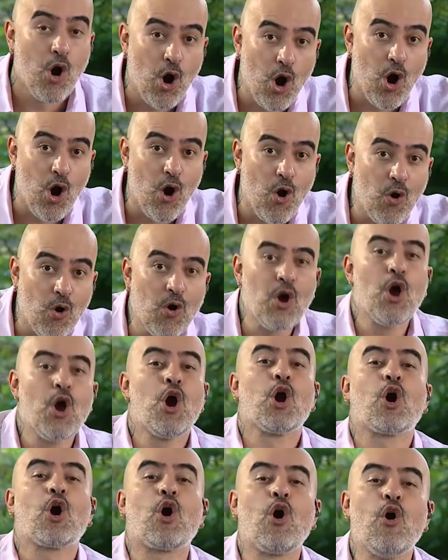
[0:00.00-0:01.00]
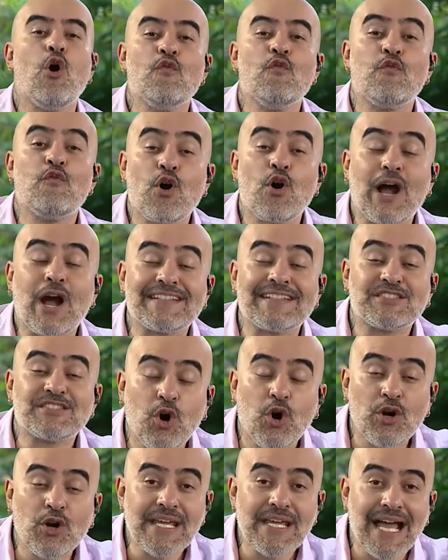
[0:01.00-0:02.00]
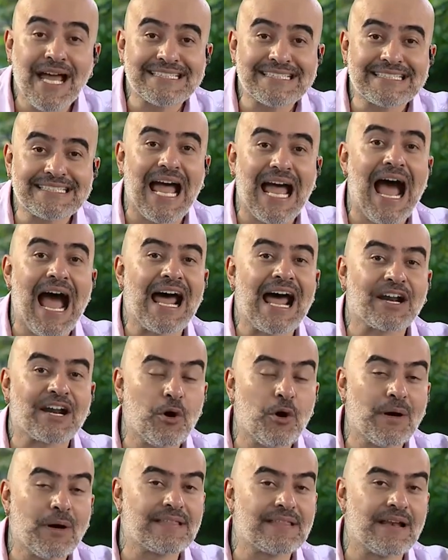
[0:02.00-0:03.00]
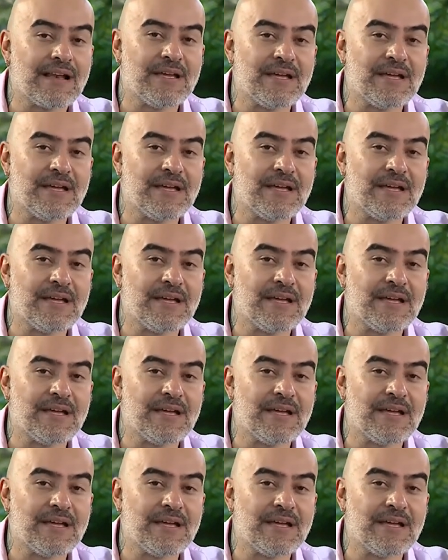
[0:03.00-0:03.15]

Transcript: Ojo, convocatorias arroba